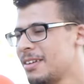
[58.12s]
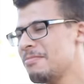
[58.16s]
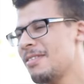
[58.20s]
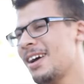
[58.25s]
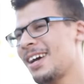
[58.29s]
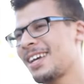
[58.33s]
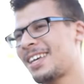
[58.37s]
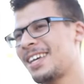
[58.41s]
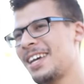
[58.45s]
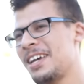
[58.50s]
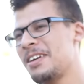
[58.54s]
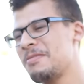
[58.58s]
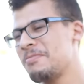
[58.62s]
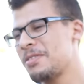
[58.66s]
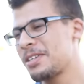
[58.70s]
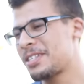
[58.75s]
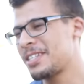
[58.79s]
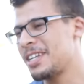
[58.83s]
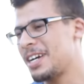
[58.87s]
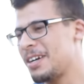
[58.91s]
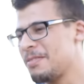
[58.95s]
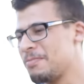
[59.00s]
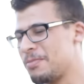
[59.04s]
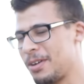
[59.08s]
ما كاين باش
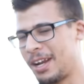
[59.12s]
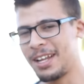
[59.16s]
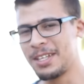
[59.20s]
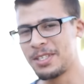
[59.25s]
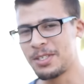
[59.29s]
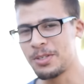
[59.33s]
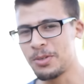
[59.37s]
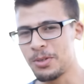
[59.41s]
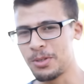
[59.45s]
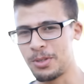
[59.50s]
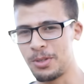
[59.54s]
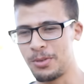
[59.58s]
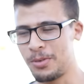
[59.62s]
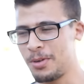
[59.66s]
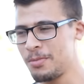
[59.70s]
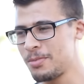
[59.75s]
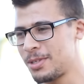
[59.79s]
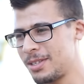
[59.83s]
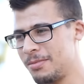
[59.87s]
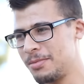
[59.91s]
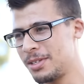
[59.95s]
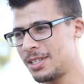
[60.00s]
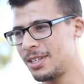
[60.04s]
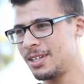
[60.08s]
نعبر عن صوته
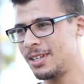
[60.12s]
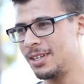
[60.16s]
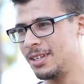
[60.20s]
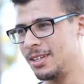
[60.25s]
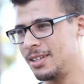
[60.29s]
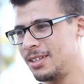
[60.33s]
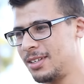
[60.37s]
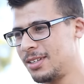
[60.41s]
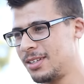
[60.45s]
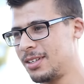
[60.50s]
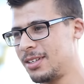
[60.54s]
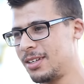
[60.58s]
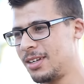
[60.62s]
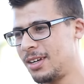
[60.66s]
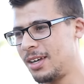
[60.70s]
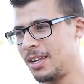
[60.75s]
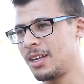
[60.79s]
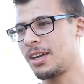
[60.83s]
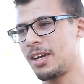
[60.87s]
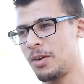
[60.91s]
فهمتي ماشي انا